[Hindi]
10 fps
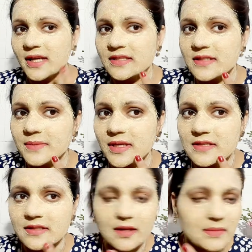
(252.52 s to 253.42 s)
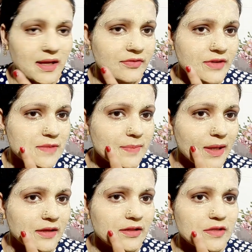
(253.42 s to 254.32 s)
आप देख सकते हैं हमारा फेस
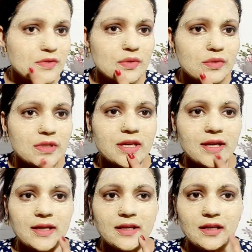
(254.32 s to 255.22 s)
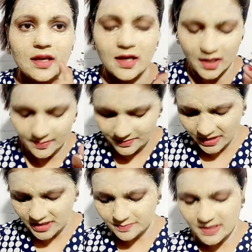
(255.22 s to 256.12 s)
पैक ये सूख गया है अब मैं
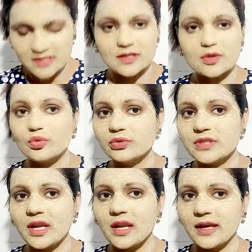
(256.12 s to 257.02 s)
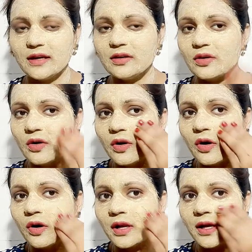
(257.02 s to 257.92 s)
इस पे इसकी दूसरी लेयर
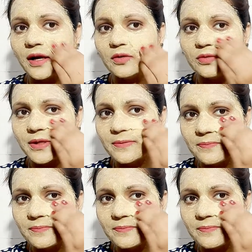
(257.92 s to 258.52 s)
और लगा लूंगी